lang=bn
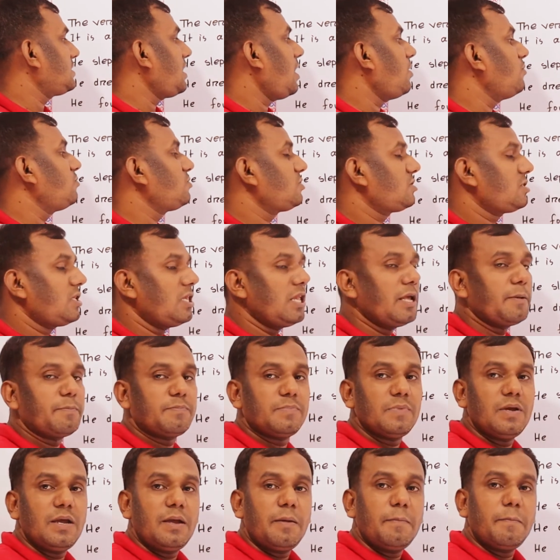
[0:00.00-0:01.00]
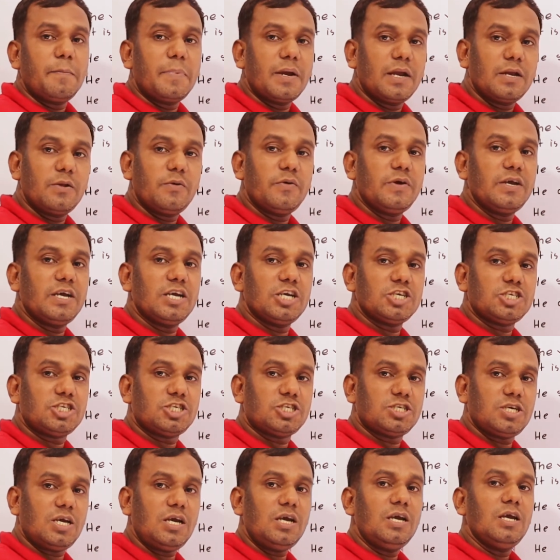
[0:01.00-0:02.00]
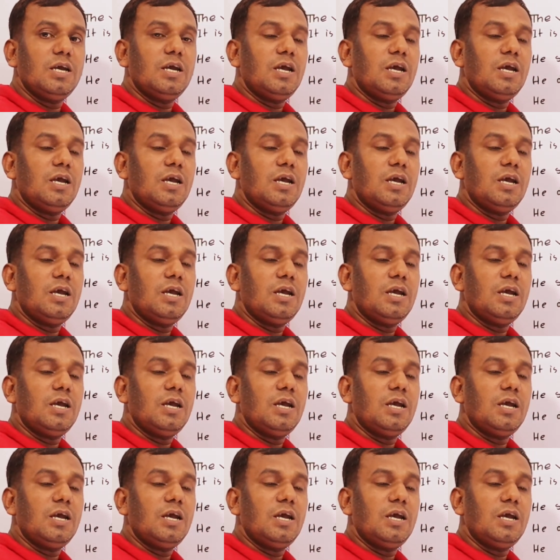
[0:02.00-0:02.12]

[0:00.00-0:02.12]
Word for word: সাউন্ড স্লিপ বের হয়ে এসছে